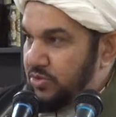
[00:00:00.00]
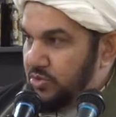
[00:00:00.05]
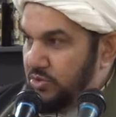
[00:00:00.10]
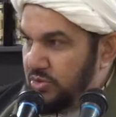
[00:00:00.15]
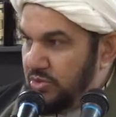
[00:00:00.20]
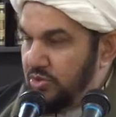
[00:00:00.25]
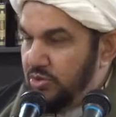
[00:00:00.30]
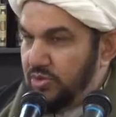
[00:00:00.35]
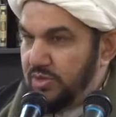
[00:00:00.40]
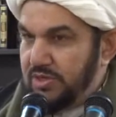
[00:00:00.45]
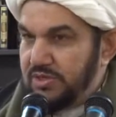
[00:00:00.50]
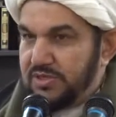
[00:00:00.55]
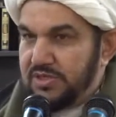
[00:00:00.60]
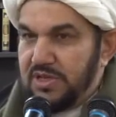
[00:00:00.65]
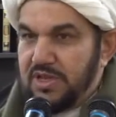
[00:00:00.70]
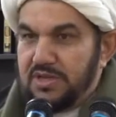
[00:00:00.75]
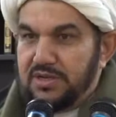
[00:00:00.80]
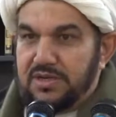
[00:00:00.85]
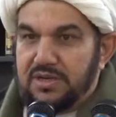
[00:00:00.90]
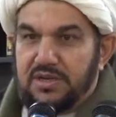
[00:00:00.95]
كل
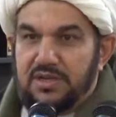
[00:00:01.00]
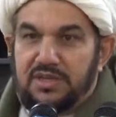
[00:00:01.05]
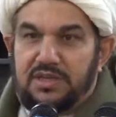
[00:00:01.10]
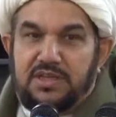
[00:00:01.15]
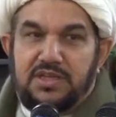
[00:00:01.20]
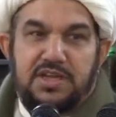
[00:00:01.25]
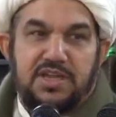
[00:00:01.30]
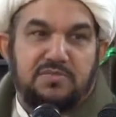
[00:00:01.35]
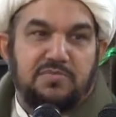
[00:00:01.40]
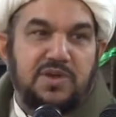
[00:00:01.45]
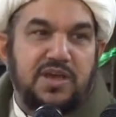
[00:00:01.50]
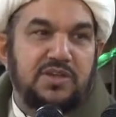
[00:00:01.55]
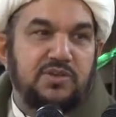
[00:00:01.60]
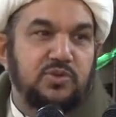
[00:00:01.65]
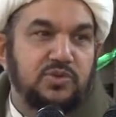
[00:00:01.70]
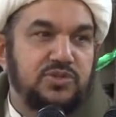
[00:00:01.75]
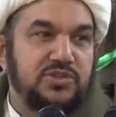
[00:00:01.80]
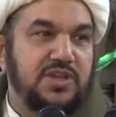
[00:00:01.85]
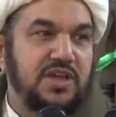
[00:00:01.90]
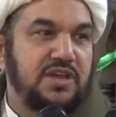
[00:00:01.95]
إنسان حينما
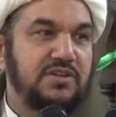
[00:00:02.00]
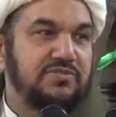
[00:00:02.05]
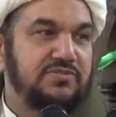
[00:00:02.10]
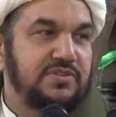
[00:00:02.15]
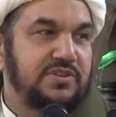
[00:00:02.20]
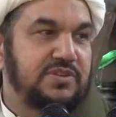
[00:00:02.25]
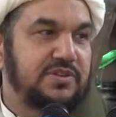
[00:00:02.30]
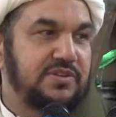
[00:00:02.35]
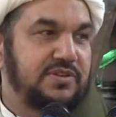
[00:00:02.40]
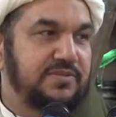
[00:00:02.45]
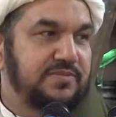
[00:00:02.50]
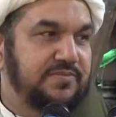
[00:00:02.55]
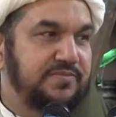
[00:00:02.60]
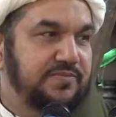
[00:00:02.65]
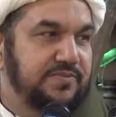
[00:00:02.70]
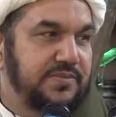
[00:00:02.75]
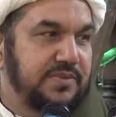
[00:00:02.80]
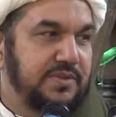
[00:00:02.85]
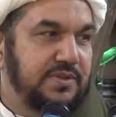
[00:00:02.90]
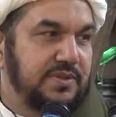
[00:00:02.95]
يسافر
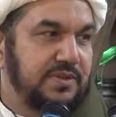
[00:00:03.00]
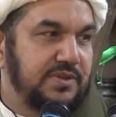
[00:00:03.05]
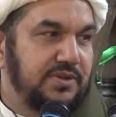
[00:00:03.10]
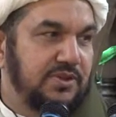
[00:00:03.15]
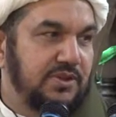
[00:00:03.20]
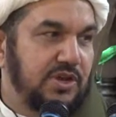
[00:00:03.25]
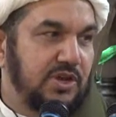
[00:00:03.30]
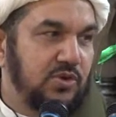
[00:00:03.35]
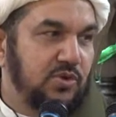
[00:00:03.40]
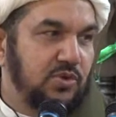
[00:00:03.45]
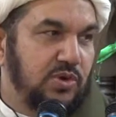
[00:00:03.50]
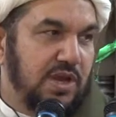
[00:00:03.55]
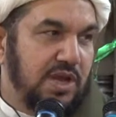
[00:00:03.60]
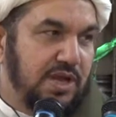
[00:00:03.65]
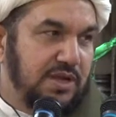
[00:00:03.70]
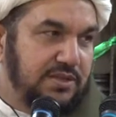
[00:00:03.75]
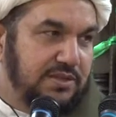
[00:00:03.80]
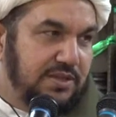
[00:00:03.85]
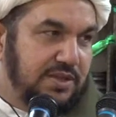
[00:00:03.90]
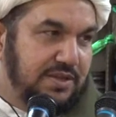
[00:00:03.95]
له
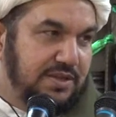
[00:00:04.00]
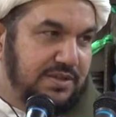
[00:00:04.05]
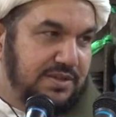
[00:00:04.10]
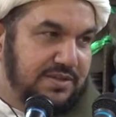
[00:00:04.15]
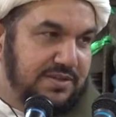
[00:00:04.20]
لقطة